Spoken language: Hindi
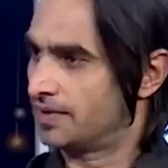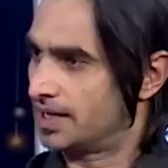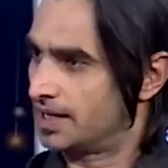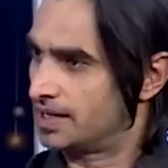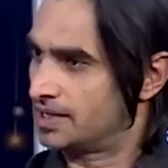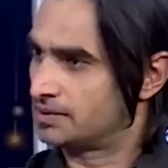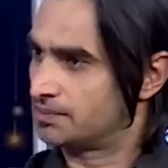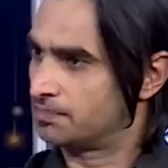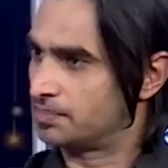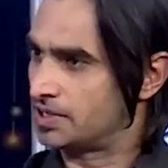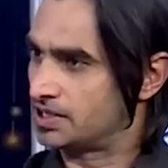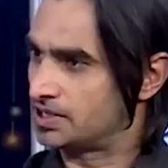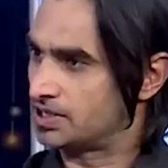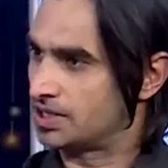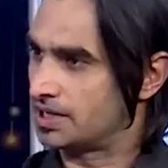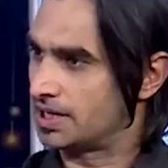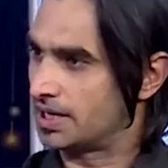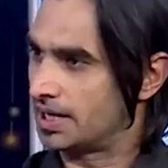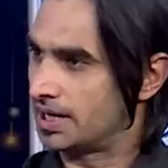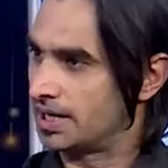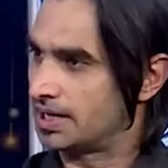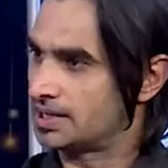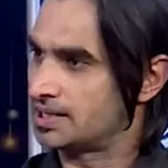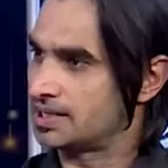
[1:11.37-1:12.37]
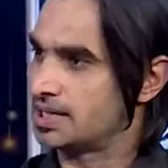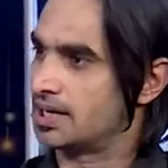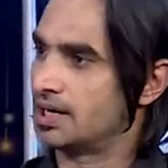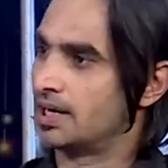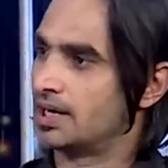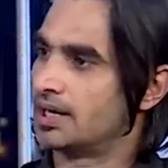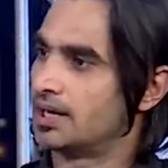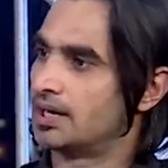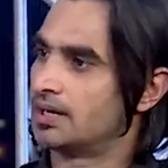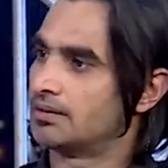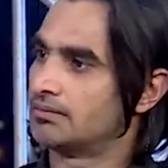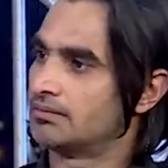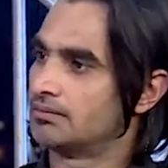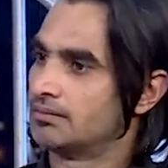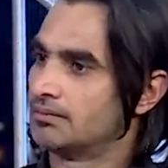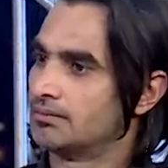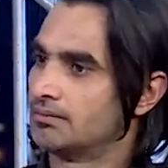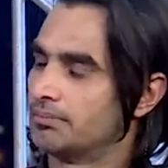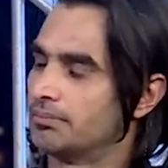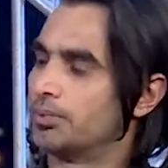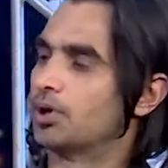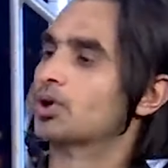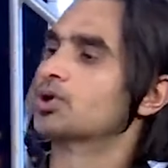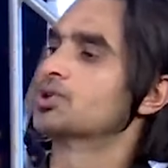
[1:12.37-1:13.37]
वाइज पीछे है या हम्म,
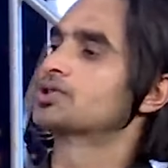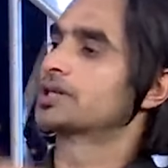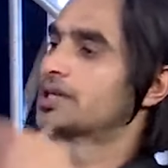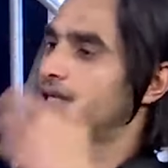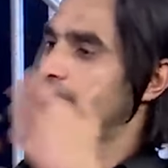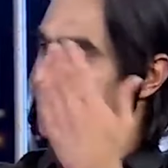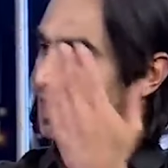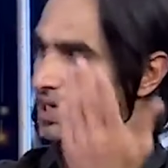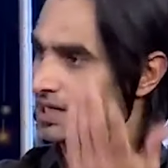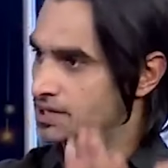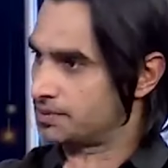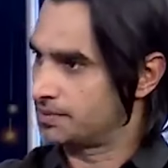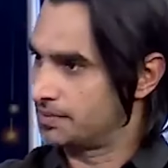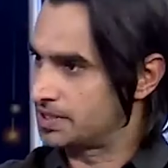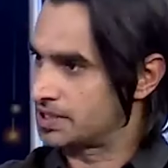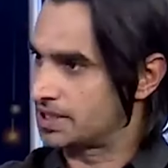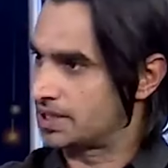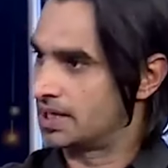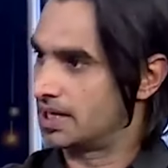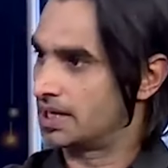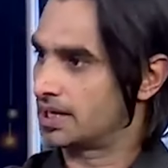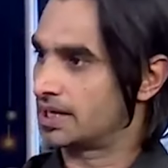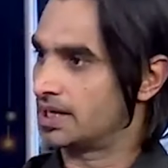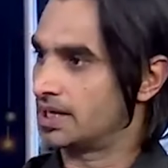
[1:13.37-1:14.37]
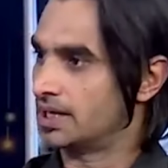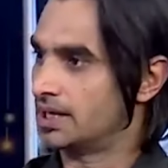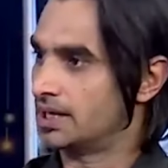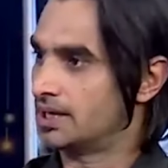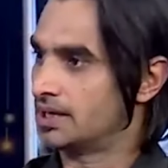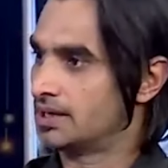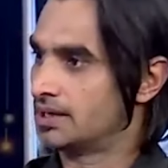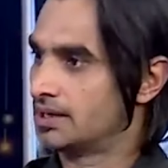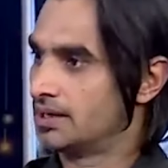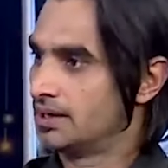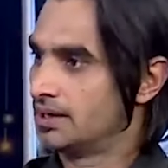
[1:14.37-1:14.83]
हम्म, बहुत ज़्यादा एज में चला गया